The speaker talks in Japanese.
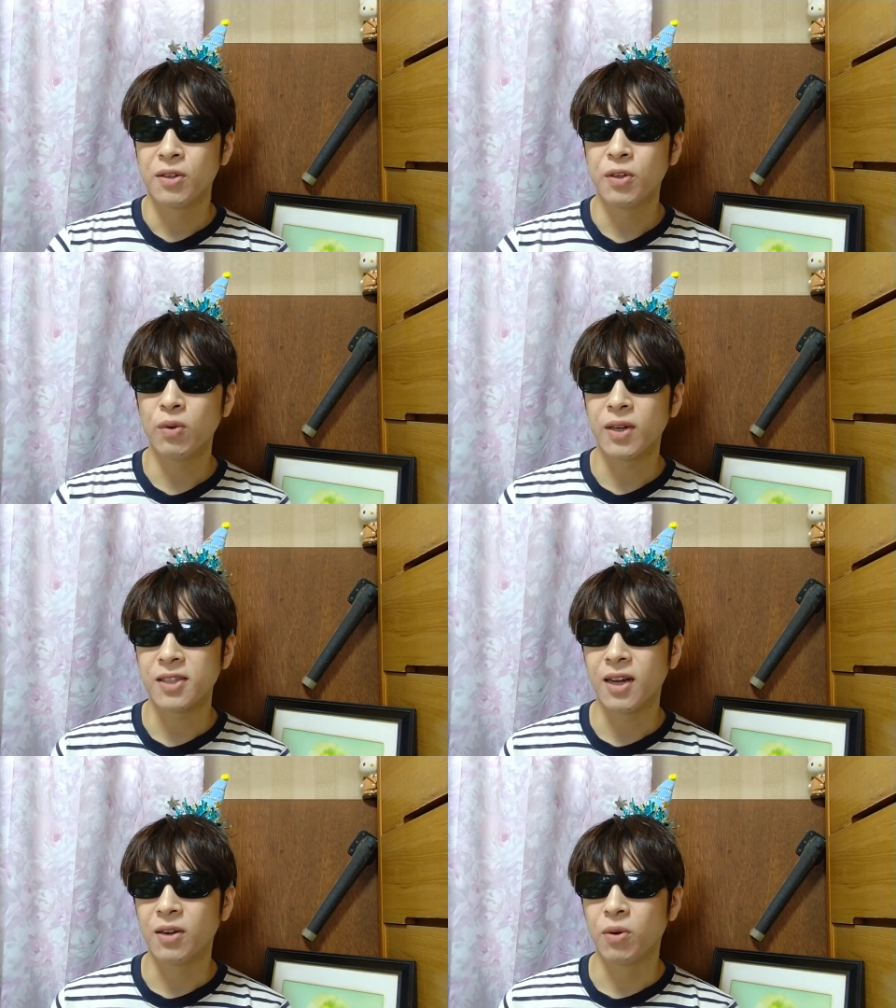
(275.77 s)
要は
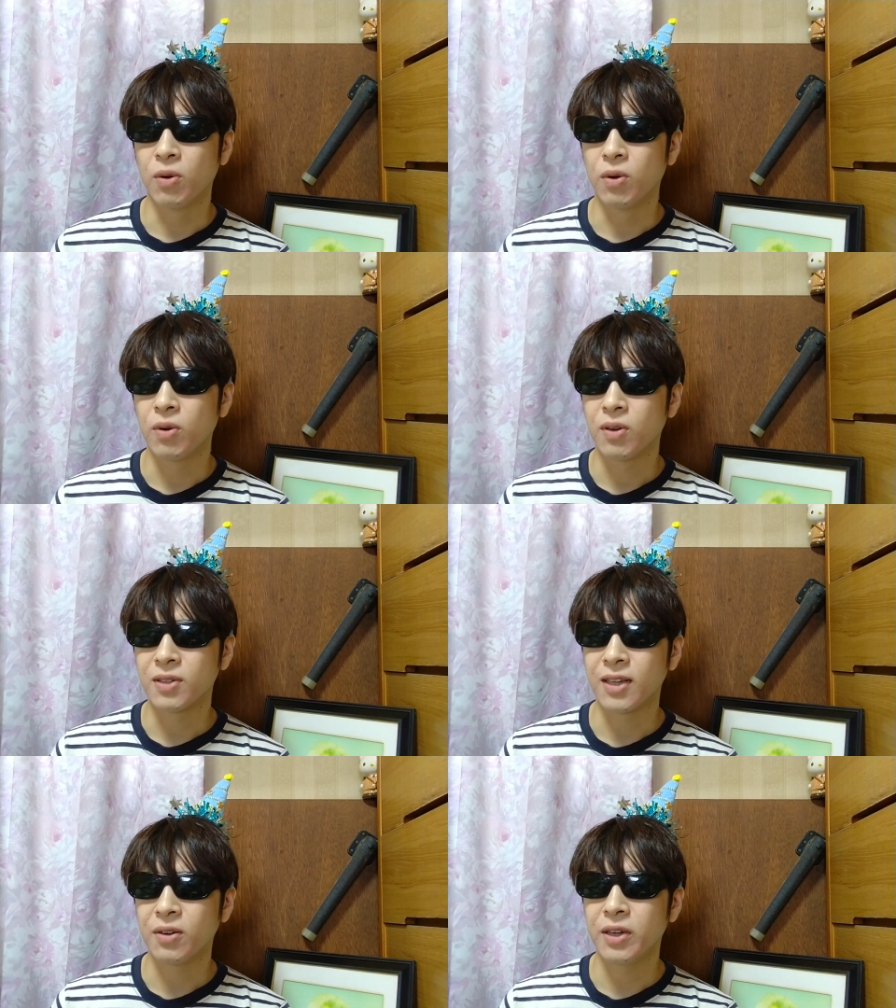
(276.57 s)
さ、あの、
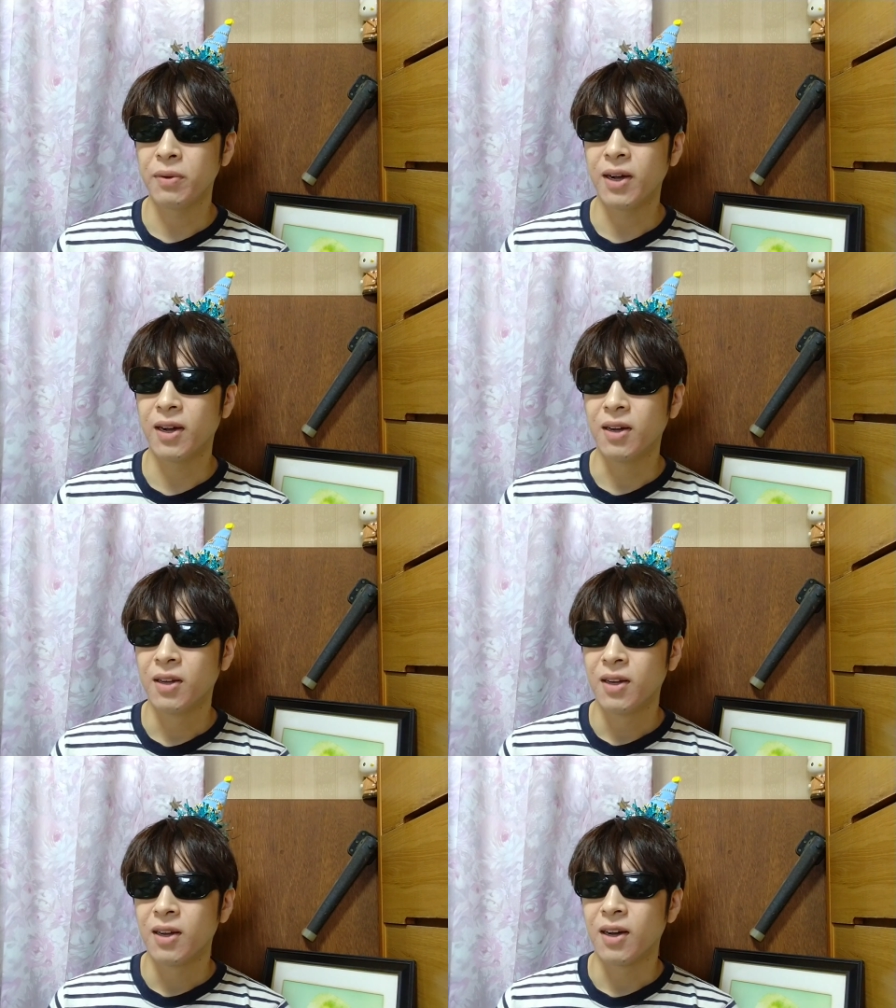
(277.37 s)
ただふりは、
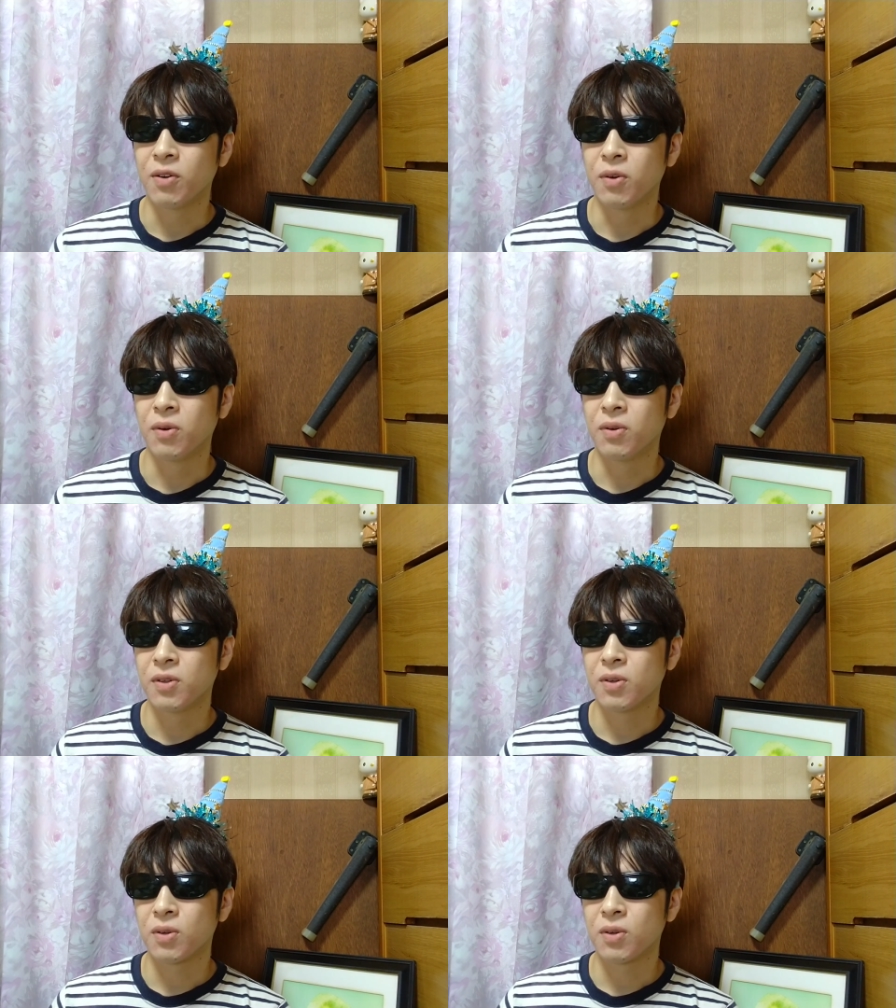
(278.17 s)
あの、